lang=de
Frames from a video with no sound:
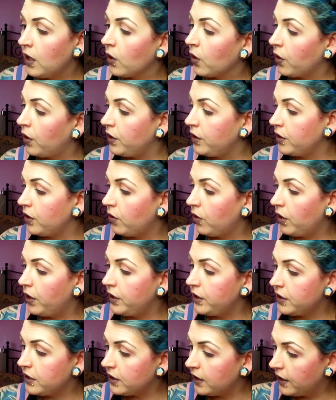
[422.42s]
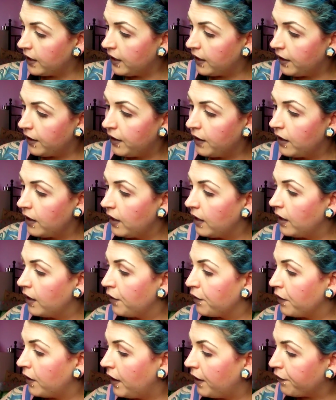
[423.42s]
Könnt ihr euch äh,
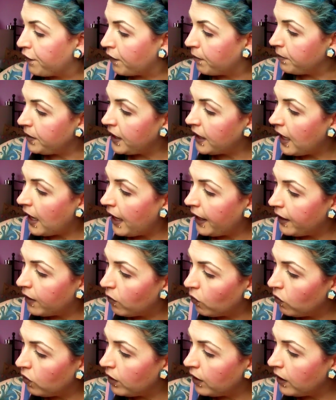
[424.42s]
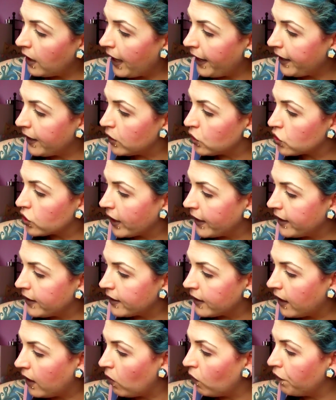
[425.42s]
äh von mir eine
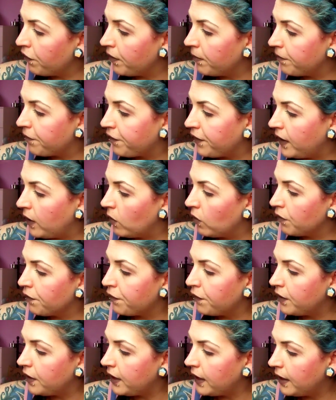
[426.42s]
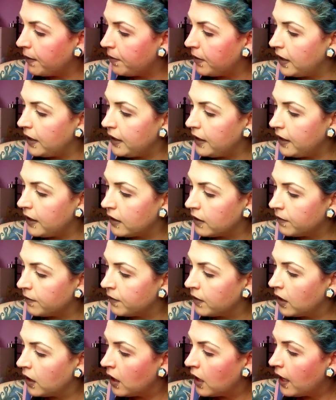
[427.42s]
uneingeschränkte Kaufempfehlung für die
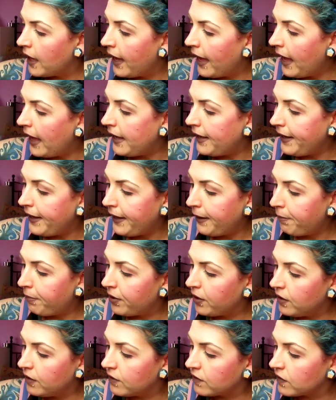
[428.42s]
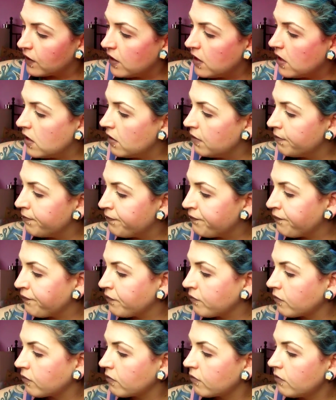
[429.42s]
Ebelin LE Pinsel?
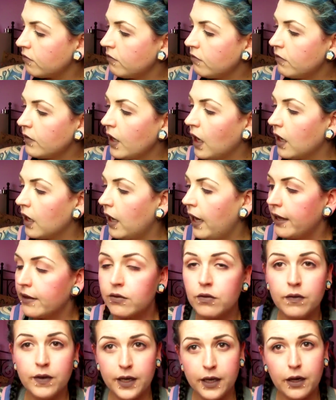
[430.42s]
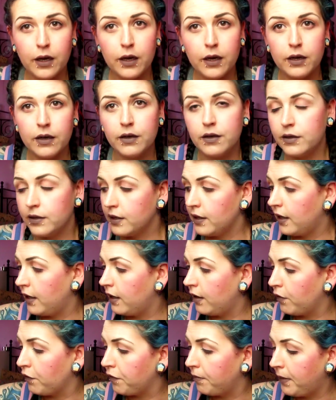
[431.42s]
Also wenn ihr äh,
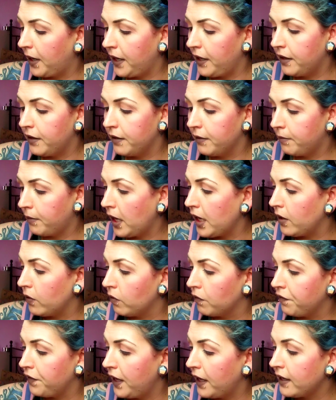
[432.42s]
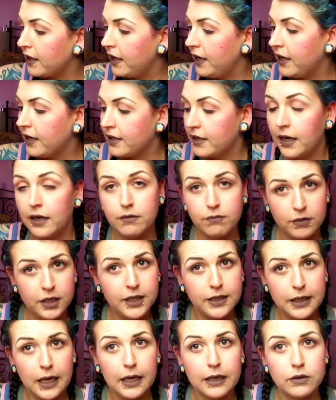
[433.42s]
da auf meine Meinung Wert legt, dann
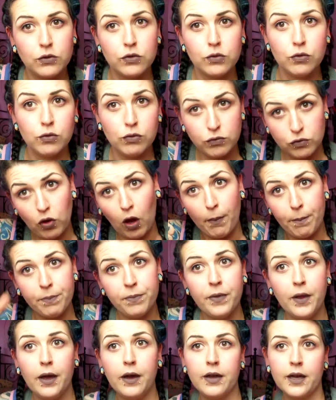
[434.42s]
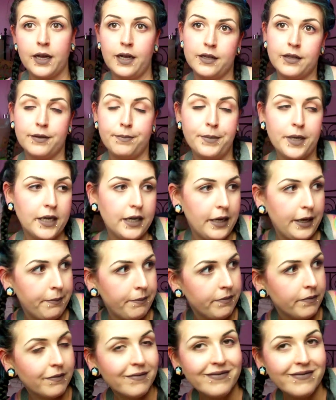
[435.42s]
ich sag du top, ne? Kannst mitnehmen.